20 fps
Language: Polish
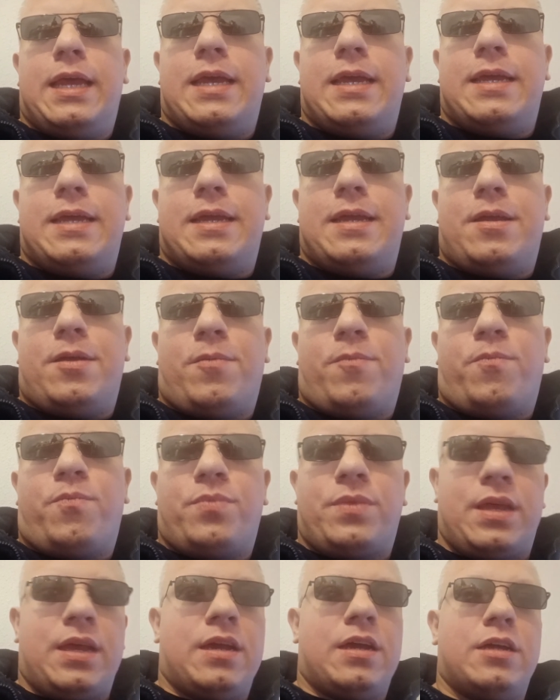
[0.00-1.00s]
Y,
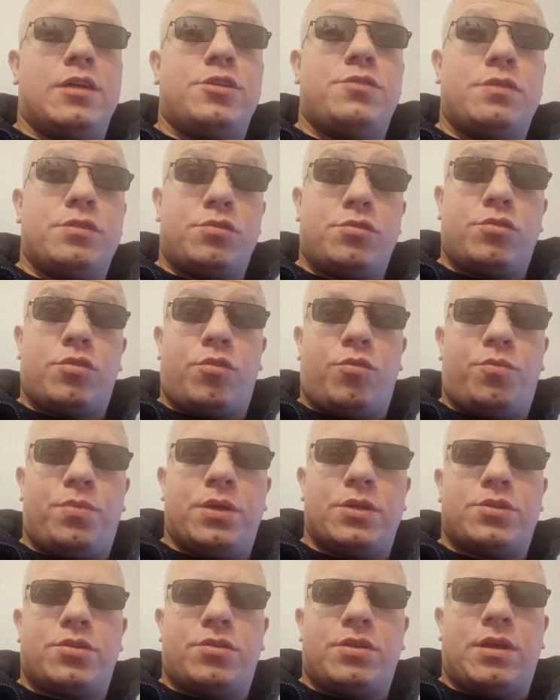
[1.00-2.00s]
świeżutko
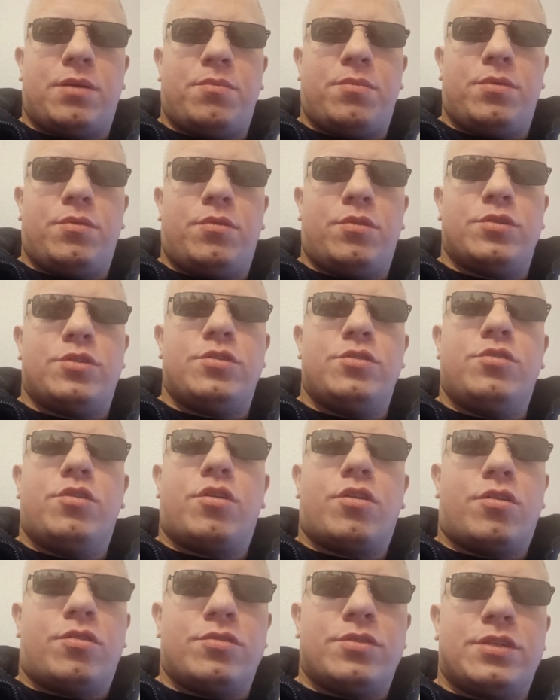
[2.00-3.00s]
upieczone było
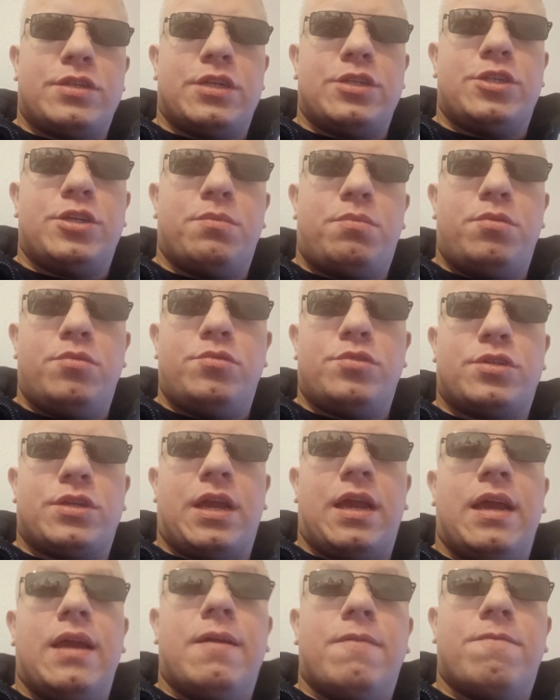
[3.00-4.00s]
gorące, ciepluszkie,